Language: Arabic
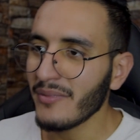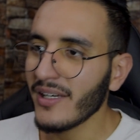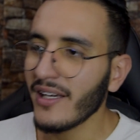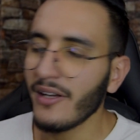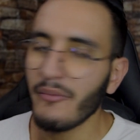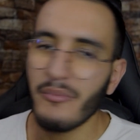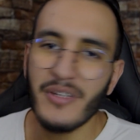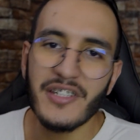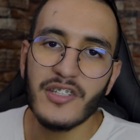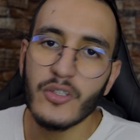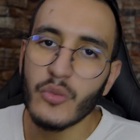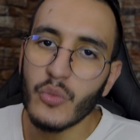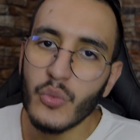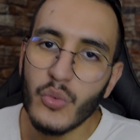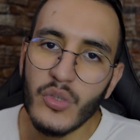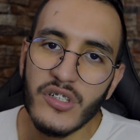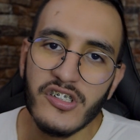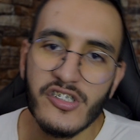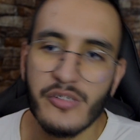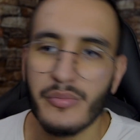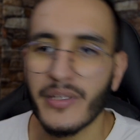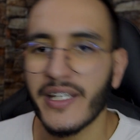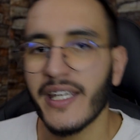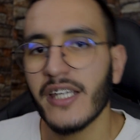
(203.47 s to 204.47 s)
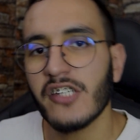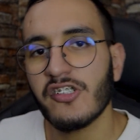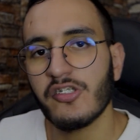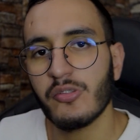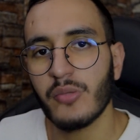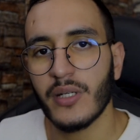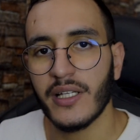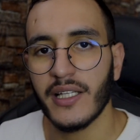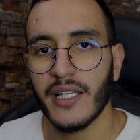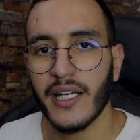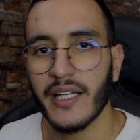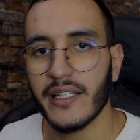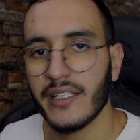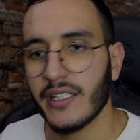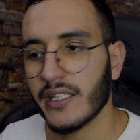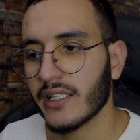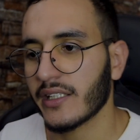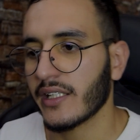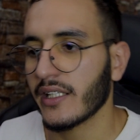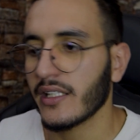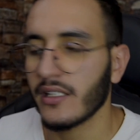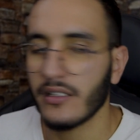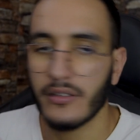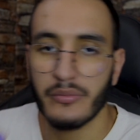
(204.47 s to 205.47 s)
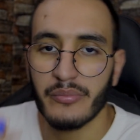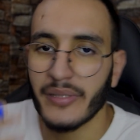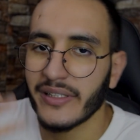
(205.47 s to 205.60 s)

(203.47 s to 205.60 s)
ما ما سولتش ما كاينش شي واحد اللي غادي يعطيني حيت